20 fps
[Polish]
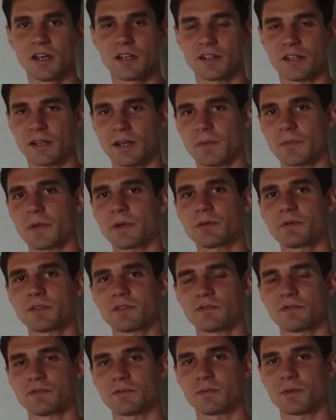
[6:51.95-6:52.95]

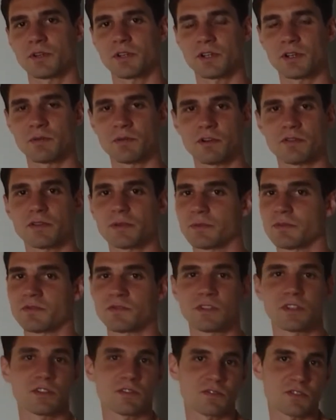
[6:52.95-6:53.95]
terapeuty w mojej głowie, bo
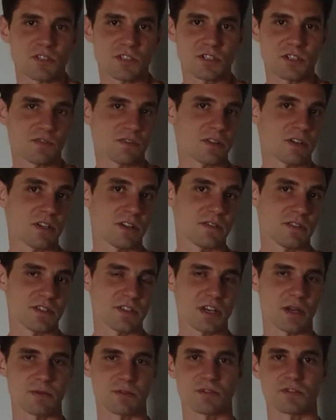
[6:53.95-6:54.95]
nigdy wcześniej w ogóle nie
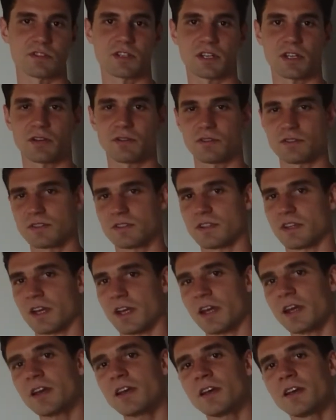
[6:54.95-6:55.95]
wiedziałem, że coś takiego
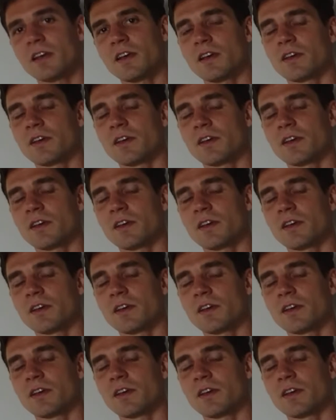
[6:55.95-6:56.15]
istnieje,